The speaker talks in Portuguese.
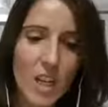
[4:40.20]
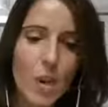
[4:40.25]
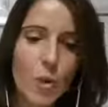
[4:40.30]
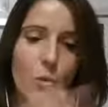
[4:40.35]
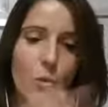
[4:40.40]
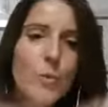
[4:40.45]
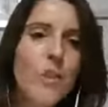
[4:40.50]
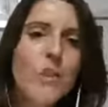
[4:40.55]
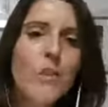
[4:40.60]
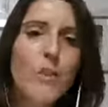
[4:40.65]

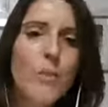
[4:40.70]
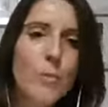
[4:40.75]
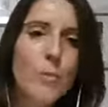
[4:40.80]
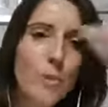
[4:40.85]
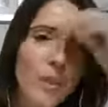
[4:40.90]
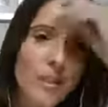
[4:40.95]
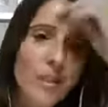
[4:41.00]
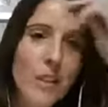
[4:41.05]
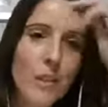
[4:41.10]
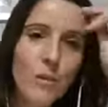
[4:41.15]
Um deles, por
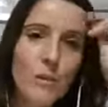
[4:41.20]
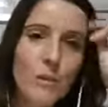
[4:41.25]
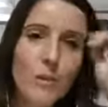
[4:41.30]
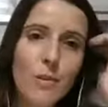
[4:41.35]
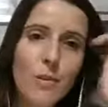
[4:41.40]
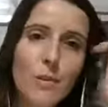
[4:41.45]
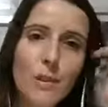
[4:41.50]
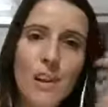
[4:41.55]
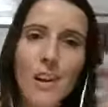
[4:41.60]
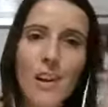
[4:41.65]

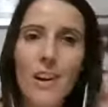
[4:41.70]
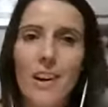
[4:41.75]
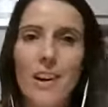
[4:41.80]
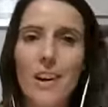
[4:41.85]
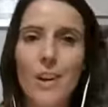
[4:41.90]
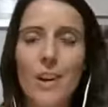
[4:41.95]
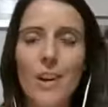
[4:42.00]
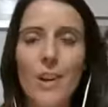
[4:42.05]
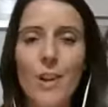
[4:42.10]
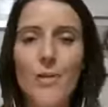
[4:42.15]
exemplo,
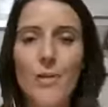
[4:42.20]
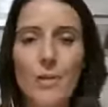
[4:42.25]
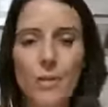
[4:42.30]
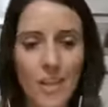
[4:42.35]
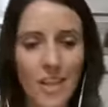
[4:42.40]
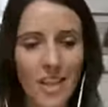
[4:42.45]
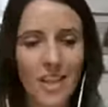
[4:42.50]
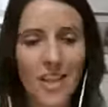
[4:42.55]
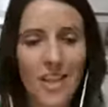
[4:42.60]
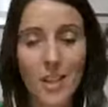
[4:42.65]
uh, eu vou
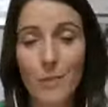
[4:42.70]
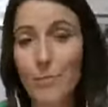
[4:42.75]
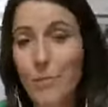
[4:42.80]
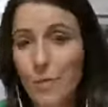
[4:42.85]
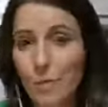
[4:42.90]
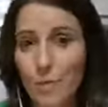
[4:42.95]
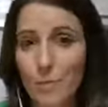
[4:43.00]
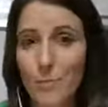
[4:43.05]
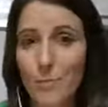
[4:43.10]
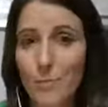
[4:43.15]
ler aqui
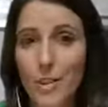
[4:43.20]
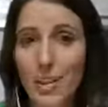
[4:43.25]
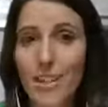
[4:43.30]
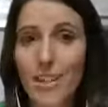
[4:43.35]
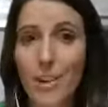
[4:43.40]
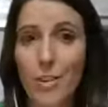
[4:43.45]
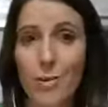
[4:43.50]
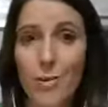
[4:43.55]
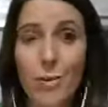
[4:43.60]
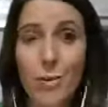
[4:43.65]
porque peguei
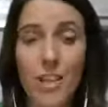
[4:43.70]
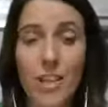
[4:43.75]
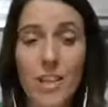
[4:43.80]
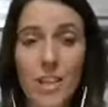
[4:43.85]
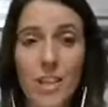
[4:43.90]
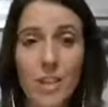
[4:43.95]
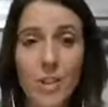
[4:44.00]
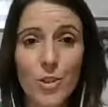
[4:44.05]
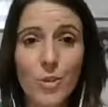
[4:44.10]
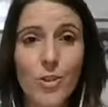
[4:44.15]
alguns
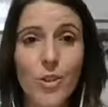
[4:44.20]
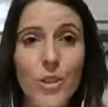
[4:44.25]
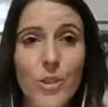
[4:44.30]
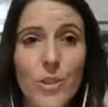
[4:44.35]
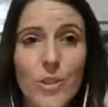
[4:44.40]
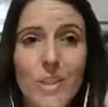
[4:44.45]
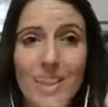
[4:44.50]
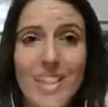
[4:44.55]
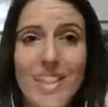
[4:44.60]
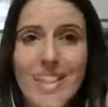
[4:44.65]
trechos e
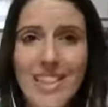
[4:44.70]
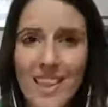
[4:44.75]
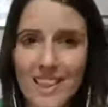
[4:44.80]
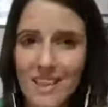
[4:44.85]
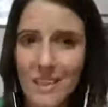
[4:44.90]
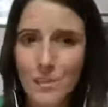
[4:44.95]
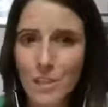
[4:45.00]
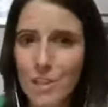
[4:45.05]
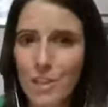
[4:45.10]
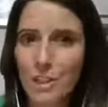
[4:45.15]
usei
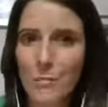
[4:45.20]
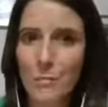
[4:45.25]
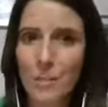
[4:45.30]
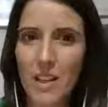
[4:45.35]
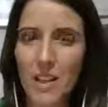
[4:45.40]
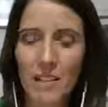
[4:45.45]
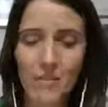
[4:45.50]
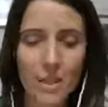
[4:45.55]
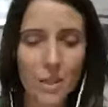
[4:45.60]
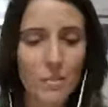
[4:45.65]
exatamente as
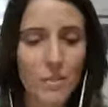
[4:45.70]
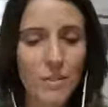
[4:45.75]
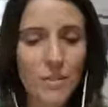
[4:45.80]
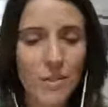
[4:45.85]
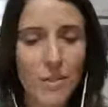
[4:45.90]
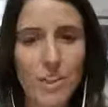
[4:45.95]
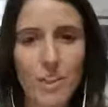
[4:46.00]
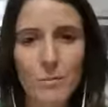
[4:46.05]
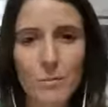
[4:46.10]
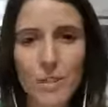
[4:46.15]
palavras para
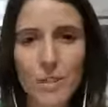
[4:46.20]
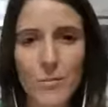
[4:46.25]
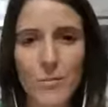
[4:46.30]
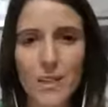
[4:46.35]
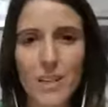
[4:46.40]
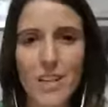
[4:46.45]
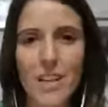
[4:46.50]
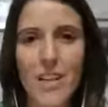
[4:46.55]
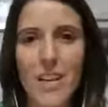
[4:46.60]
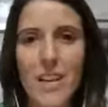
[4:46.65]
vocês
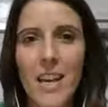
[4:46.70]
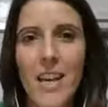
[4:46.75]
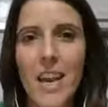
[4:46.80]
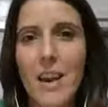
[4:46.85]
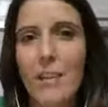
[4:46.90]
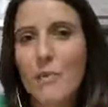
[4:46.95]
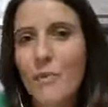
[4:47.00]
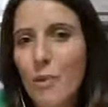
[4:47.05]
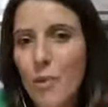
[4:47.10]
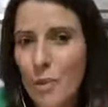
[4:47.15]
perceberem a
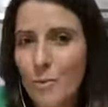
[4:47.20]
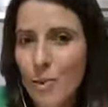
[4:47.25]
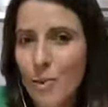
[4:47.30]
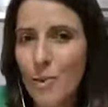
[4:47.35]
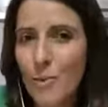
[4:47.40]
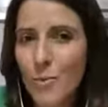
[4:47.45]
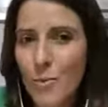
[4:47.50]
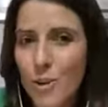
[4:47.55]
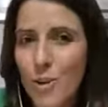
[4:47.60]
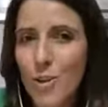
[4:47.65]
forma como
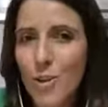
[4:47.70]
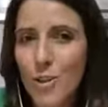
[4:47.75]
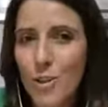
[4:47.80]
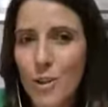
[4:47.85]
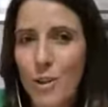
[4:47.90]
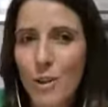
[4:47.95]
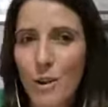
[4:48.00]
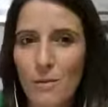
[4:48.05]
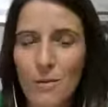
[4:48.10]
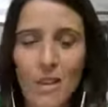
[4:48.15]
nós
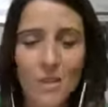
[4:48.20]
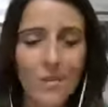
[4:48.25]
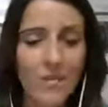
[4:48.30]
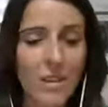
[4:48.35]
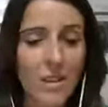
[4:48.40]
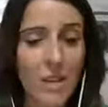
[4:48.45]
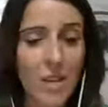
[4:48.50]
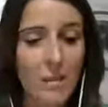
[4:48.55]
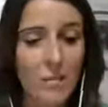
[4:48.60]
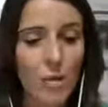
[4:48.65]
normalmente
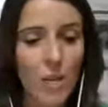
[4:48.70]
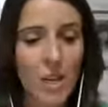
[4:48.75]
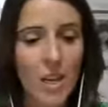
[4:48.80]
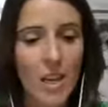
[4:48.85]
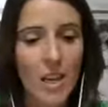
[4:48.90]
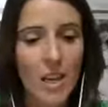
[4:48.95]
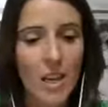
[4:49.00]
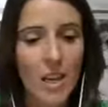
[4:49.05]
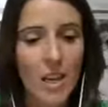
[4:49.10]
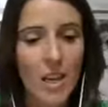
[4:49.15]
falamos.
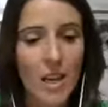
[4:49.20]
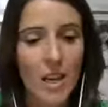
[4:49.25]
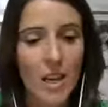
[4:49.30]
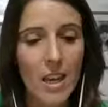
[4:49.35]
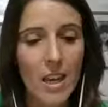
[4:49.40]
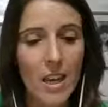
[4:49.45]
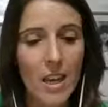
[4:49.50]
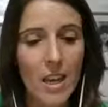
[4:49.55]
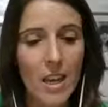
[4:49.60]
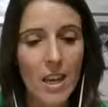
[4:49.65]

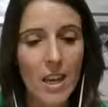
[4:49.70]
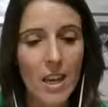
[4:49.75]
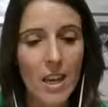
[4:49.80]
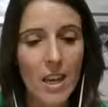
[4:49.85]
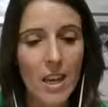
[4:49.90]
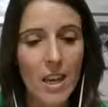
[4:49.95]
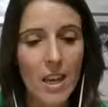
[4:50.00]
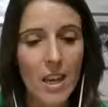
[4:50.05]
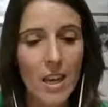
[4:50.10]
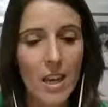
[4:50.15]
Então, uma
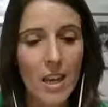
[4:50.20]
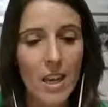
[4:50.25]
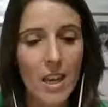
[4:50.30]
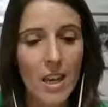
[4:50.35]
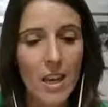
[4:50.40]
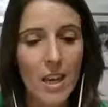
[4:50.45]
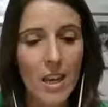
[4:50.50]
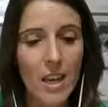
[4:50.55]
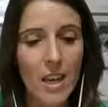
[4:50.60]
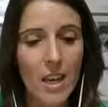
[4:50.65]
delas
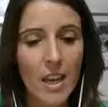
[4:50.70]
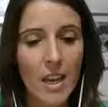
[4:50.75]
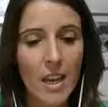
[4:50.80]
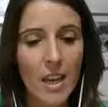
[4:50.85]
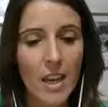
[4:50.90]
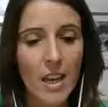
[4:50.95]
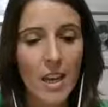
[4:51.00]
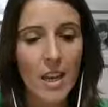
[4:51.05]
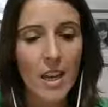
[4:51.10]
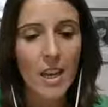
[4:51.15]
dizia
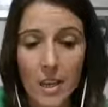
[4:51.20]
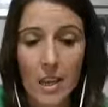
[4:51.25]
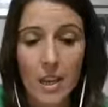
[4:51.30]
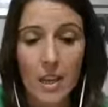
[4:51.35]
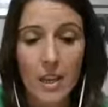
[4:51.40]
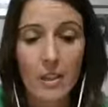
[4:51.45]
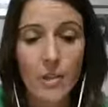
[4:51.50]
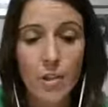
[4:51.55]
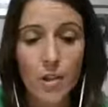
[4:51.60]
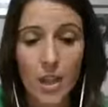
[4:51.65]
assim:
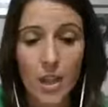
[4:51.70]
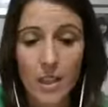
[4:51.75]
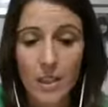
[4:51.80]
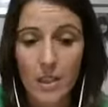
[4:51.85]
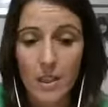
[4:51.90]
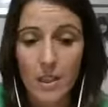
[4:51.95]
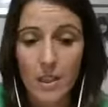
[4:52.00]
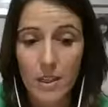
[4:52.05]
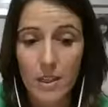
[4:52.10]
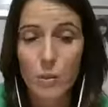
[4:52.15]

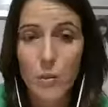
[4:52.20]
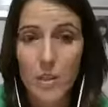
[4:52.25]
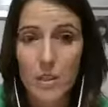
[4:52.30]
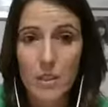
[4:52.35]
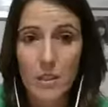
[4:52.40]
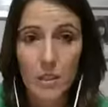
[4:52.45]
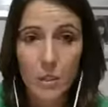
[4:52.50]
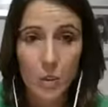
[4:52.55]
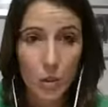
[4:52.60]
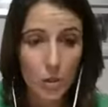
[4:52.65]
Alexandra, eu preciso
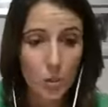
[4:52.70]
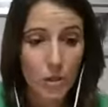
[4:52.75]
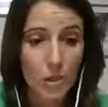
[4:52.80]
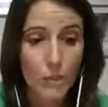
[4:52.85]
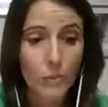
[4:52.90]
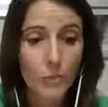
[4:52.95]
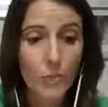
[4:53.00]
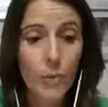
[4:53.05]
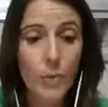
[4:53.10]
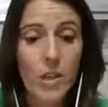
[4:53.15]
de
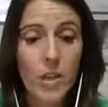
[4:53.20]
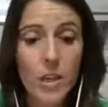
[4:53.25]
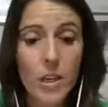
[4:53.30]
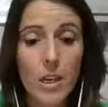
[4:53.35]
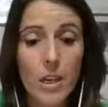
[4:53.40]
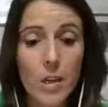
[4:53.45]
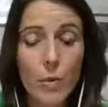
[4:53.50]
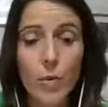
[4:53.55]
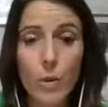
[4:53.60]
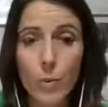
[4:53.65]
ajuda porque
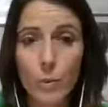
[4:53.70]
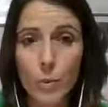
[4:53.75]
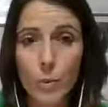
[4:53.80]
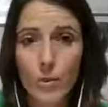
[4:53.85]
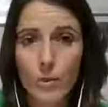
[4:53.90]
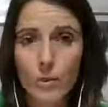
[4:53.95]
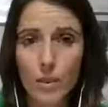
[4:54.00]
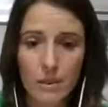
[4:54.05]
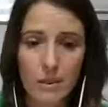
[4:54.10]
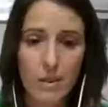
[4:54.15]
eu não
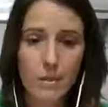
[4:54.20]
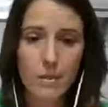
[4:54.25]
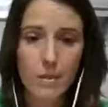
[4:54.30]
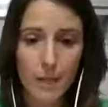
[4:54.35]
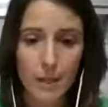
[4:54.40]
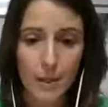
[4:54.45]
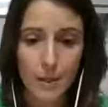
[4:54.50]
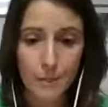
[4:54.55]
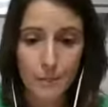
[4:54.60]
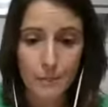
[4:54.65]
posso ir
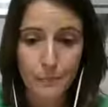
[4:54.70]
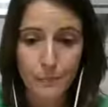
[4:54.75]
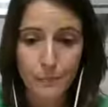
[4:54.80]
trabalhar,